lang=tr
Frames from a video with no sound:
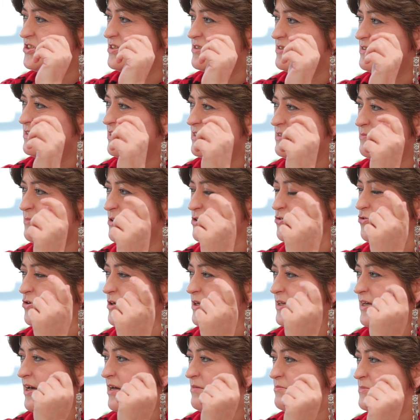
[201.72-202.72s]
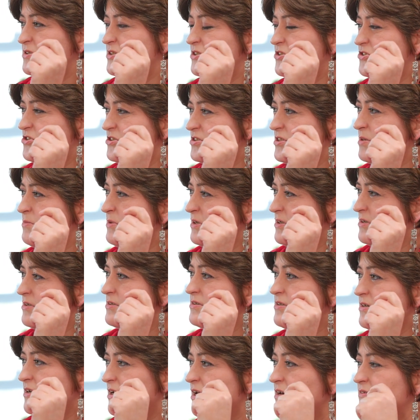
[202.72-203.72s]
için tadıma göre gelmediği Anladım. için. İki
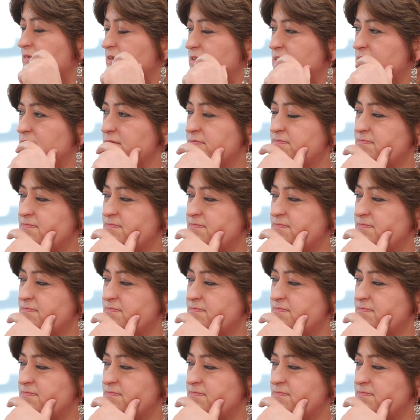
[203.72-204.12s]
puan kırdınız. Evet.